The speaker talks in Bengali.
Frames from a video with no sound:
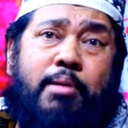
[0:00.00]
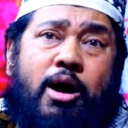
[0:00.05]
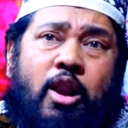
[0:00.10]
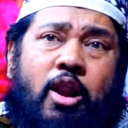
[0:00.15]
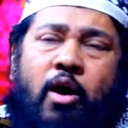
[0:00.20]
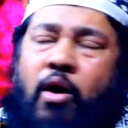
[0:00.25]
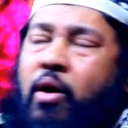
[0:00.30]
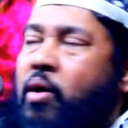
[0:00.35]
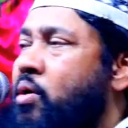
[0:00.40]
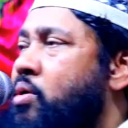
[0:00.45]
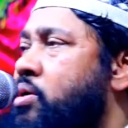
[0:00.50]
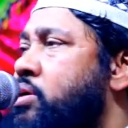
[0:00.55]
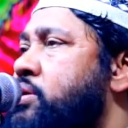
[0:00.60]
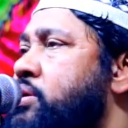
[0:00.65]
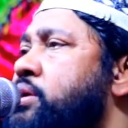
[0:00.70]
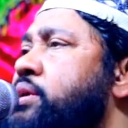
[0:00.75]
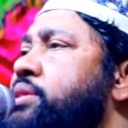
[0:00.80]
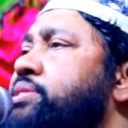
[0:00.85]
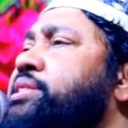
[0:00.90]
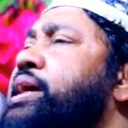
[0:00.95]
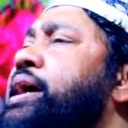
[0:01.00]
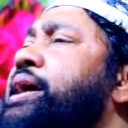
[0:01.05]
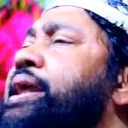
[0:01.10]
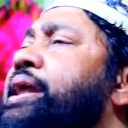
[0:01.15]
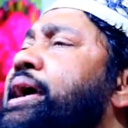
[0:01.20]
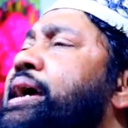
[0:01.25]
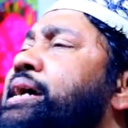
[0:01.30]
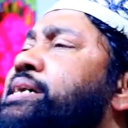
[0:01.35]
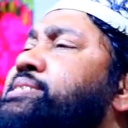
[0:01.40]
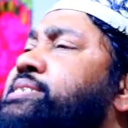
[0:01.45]
বলো
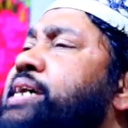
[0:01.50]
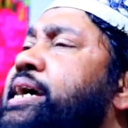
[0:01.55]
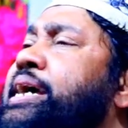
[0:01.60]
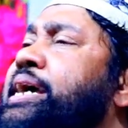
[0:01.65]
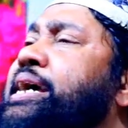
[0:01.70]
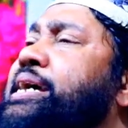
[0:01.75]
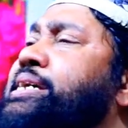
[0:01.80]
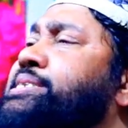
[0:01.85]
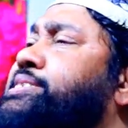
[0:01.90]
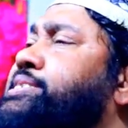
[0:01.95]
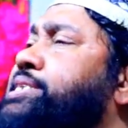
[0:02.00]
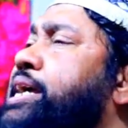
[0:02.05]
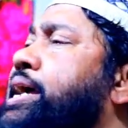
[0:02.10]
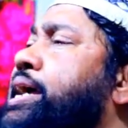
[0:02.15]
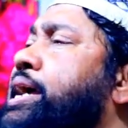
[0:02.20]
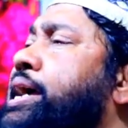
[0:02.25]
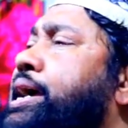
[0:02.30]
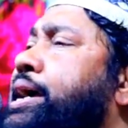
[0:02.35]
তেরে যে সে